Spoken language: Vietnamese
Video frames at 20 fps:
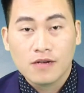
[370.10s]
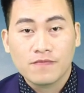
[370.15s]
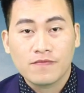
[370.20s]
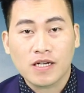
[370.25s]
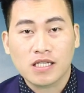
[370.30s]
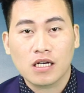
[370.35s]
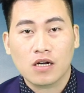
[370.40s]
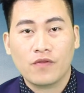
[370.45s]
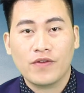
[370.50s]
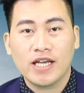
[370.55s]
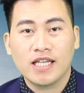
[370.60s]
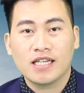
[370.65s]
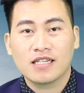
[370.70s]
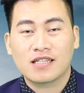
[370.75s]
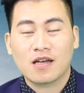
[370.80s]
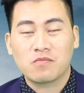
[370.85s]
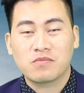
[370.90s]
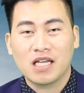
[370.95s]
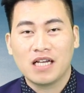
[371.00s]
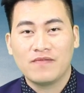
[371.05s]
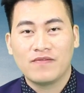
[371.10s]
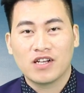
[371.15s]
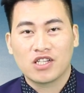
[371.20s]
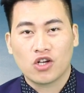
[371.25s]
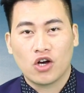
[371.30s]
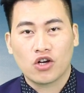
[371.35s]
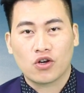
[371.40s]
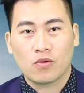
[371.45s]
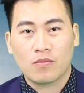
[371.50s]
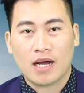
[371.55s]
Vâng thưa quý vị, những thông tin vừa
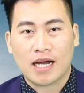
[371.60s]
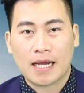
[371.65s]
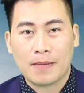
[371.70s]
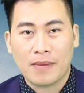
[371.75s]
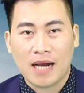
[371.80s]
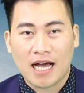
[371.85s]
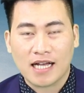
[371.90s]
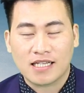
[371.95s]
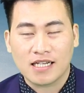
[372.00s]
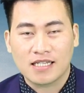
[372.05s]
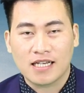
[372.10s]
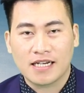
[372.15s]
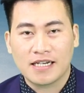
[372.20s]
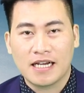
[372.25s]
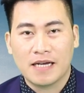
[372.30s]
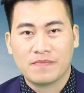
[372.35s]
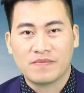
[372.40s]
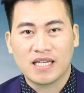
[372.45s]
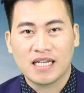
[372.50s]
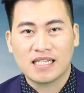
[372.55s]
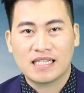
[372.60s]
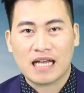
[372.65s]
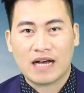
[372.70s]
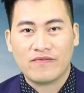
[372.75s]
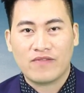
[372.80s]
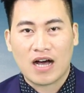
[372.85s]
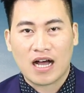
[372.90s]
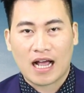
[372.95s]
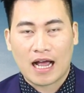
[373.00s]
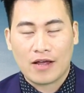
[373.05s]
rồi cũng đã khép lại chương trình điểm tin giá
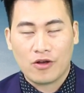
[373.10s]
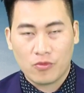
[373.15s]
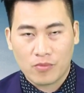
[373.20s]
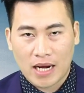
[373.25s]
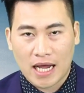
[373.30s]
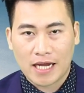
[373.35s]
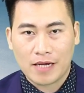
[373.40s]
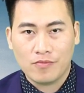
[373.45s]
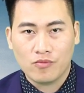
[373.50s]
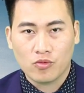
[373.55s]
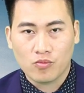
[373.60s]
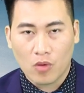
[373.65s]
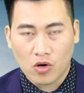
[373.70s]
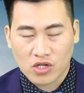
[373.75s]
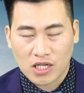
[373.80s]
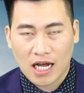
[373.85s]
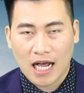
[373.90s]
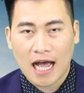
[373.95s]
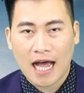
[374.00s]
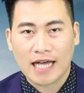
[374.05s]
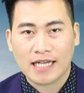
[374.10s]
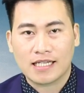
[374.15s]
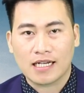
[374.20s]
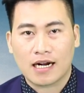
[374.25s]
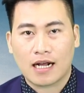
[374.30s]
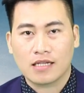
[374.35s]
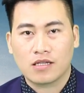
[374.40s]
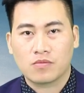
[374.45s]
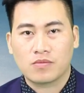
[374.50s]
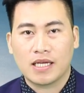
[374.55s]
vàng ngày hôm nay mùng 4 tháng 2
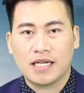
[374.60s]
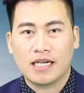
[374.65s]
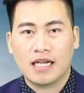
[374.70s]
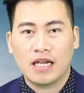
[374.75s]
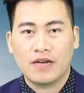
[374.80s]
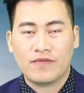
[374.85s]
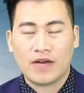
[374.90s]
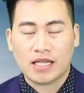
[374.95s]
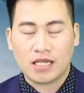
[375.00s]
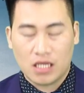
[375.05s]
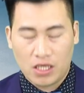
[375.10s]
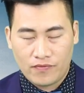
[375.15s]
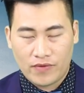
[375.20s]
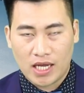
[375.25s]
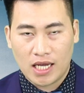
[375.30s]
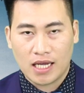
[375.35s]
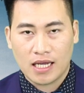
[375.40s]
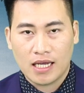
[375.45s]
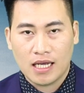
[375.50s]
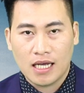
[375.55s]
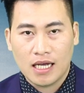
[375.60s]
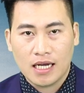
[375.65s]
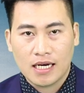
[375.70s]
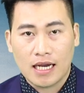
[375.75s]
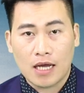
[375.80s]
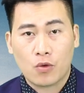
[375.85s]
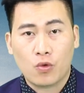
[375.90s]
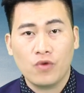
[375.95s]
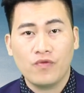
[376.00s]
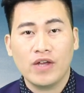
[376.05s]
trên kênh thông tin Invest TV.
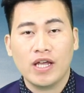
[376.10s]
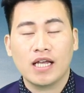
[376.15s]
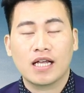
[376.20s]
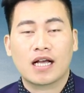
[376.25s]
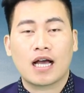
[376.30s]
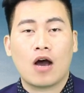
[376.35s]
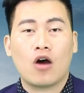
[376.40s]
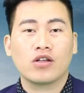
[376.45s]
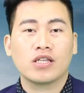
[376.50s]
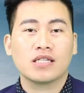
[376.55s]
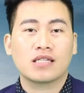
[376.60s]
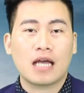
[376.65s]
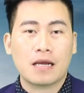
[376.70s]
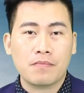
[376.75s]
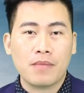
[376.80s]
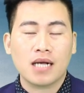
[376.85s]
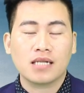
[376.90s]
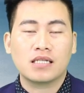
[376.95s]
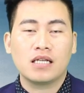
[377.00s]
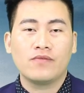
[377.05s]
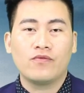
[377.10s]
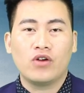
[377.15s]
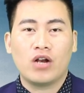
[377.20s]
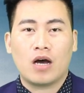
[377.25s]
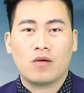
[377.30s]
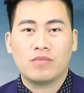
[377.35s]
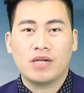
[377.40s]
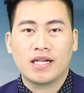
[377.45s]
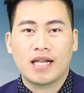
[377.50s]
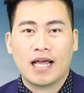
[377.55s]
Nếu quý vị có những thắc mắc xin vui
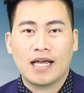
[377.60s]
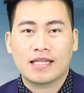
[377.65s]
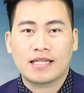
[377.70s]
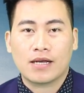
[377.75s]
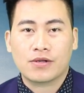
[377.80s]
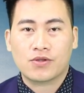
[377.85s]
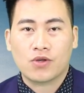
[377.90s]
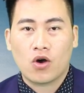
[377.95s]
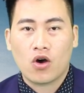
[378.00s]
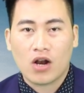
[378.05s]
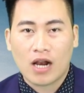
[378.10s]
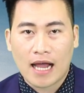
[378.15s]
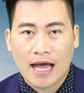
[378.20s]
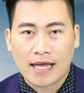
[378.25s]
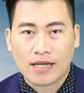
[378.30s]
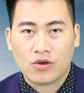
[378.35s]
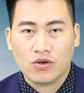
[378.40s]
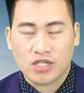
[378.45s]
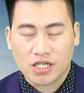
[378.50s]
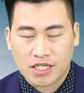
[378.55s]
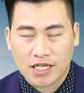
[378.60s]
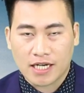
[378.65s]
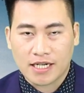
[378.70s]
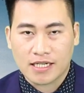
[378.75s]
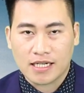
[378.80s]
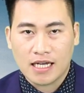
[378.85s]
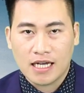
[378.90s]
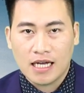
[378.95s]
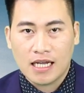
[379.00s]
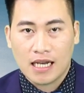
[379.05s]
lòng liên hệ theo số hotline của chương
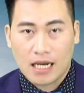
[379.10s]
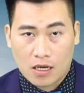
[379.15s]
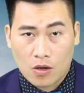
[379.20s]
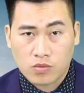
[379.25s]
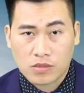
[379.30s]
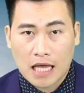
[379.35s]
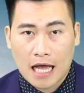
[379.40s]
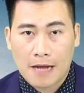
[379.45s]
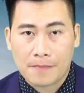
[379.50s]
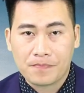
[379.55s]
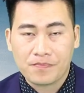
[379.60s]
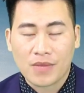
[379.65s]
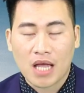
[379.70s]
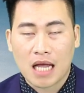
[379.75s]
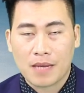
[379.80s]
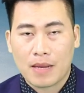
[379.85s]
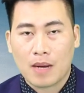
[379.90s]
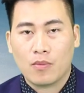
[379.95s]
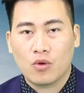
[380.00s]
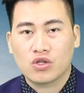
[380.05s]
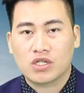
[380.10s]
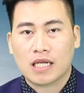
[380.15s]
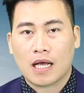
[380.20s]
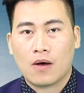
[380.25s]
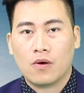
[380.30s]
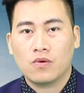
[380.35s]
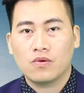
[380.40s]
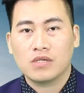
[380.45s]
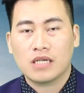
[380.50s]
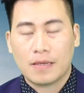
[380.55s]
trình là 08
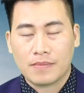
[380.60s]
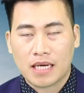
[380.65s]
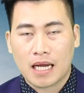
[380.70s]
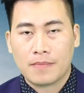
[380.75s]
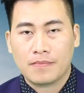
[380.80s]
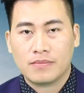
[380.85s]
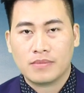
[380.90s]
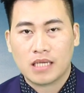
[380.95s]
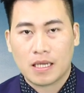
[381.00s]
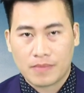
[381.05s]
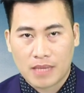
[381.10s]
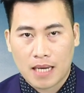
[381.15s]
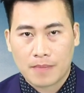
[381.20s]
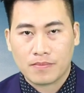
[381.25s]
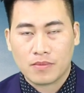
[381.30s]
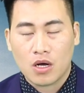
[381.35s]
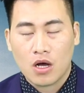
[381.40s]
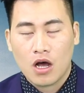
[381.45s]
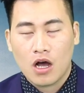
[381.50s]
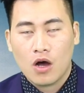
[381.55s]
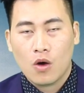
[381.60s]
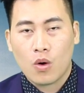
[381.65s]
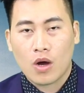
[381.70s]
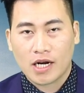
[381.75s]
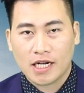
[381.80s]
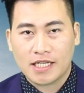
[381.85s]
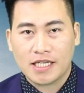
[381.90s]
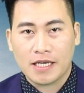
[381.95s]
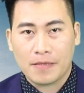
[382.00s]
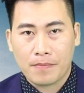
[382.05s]
2346 5555
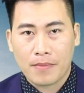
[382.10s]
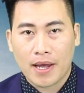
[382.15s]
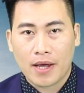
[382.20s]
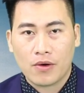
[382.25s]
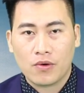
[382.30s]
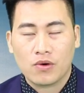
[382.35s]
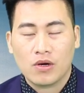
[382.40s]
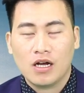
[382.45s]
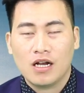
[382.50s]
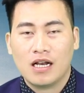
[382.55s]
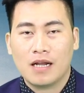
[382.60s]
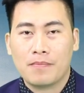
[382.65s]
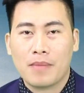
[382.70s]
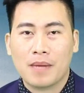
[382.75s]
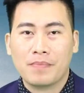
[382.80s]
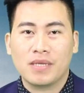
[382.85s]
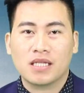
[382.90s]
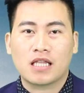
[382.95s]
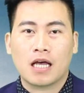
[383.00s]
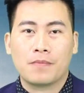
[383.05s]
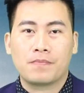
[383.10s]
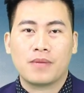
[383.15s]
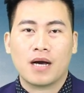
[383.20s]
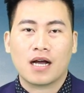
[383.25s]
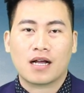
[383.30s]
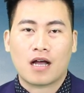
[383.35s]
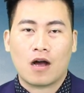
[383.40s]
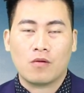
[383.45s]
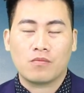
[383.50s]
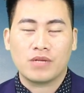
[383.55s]
hoặc địa chỉ mail là ban biên tập
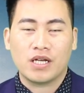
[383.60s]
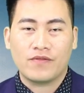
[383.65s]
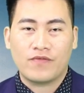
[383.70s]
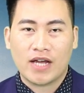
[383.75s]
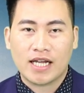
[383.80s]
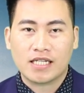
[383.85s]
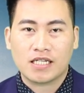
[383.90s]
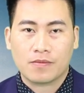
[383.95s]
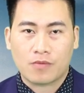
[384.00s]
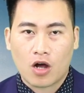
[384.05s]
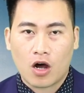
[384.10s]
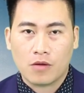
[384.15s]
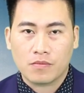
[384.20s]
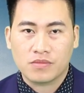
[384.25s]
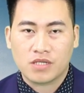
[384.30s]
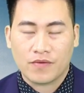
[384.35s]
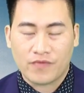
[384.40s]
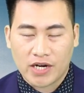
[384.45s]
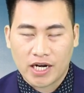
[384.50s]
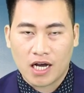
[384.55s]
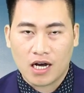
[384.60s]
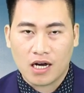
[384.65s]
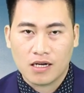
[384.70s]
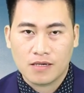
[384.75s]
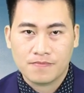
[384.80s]
a.invest.com.vn.